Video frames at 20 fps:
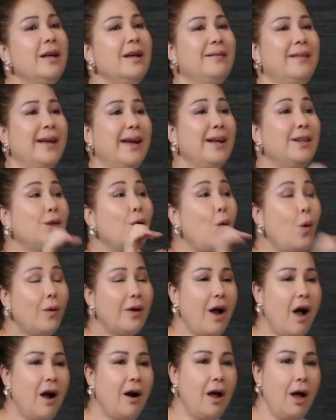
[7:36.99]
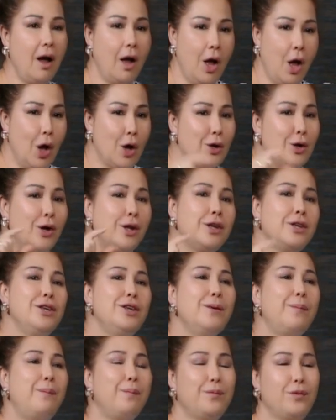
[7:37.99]
liền thì cái thuốc đó đó nó
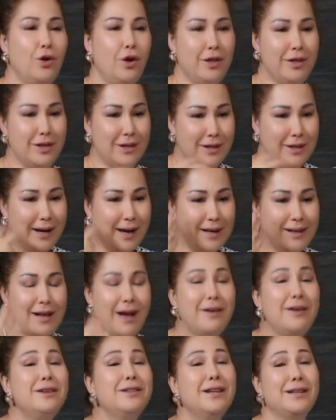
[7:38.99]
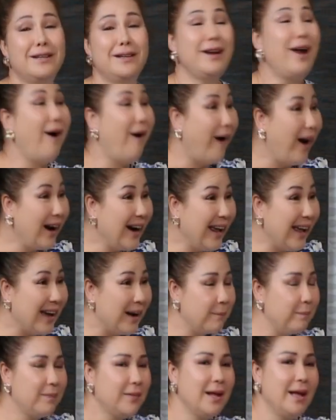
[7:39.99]
giúp cho những cái chất như thịt đỏ nè
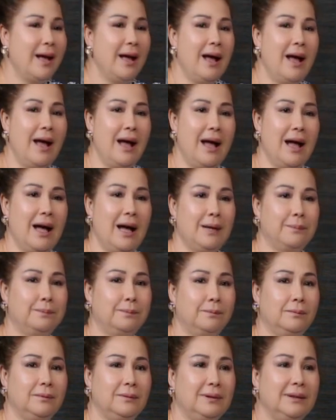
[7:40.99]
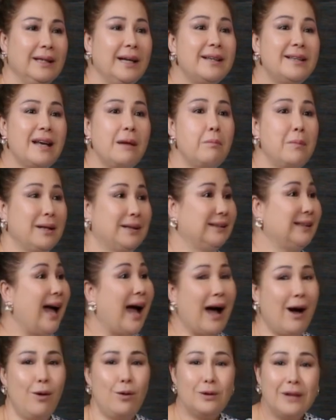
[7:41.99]
à, những cái chất mà
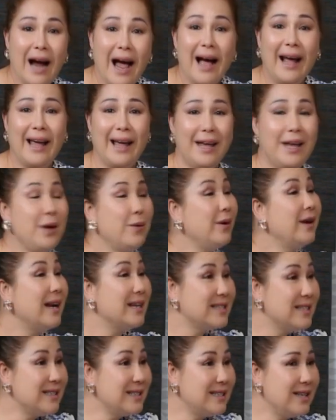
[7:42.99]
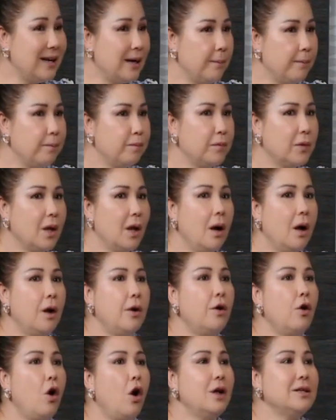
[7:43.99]
tạo ra uric acid đó
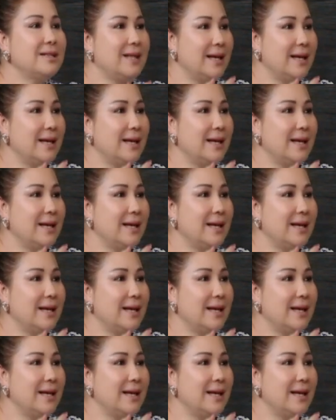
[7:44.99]
nó